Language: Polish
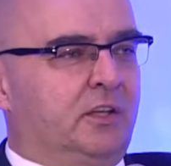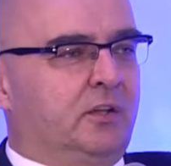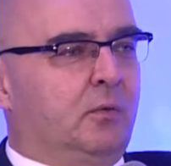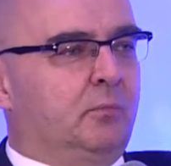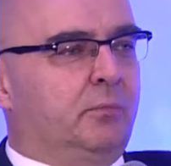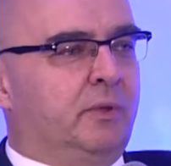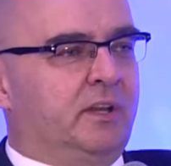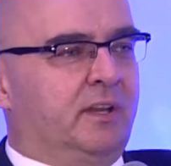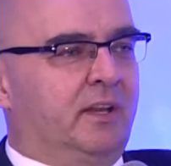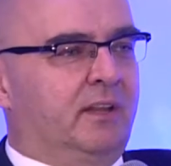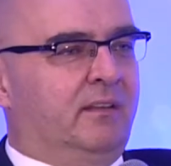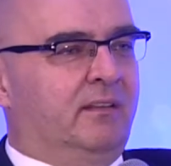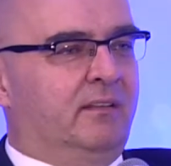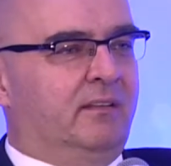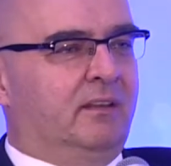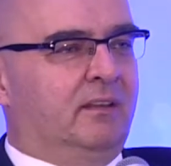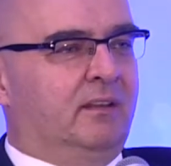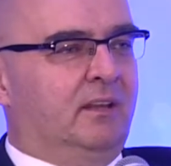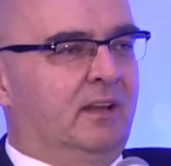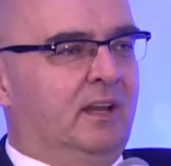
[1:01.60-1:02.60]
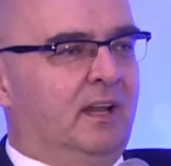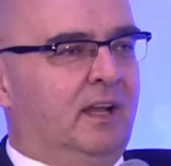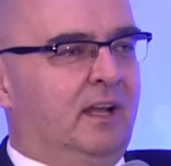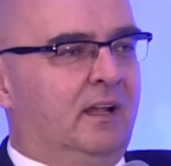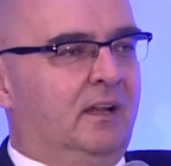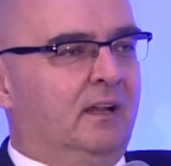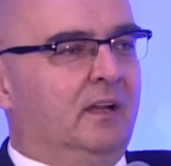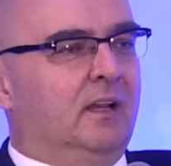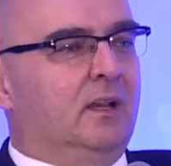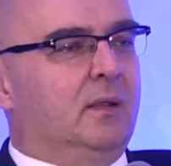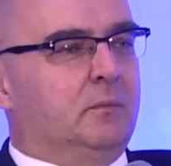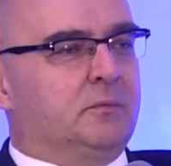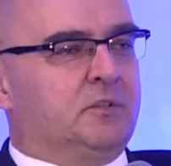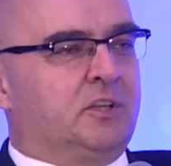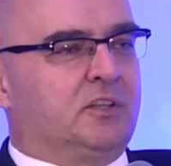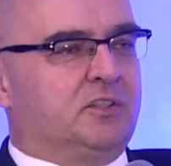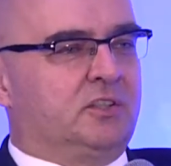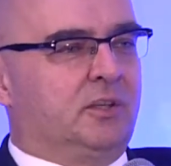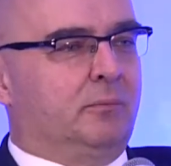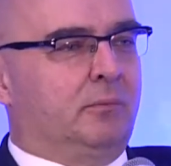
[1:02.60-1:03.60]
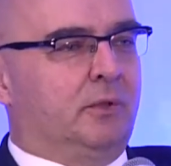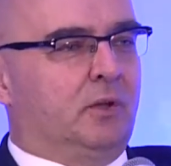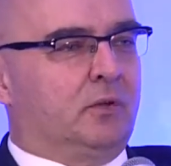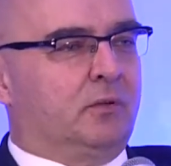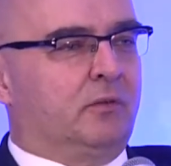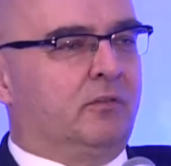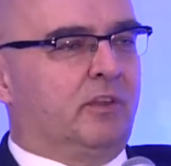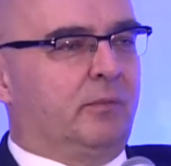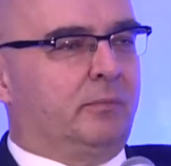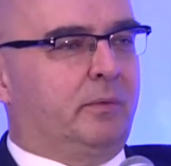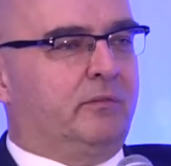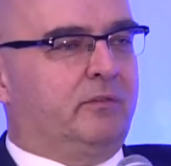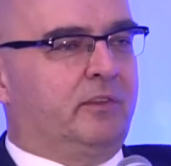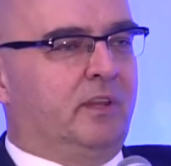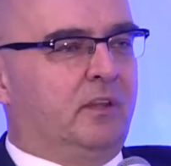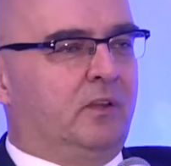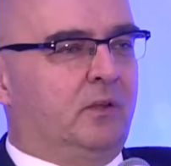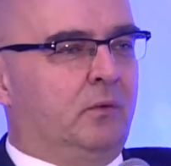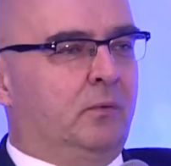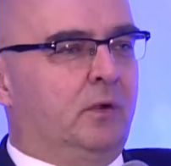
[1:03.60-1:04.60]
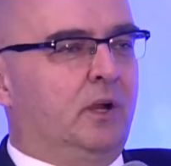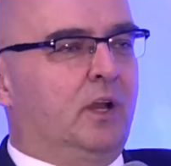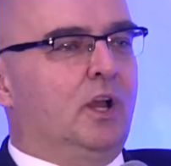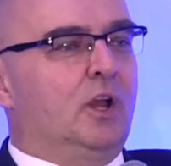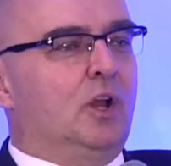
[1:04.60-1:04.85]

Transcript: kompetencji dla przedsiębiorców zapewniają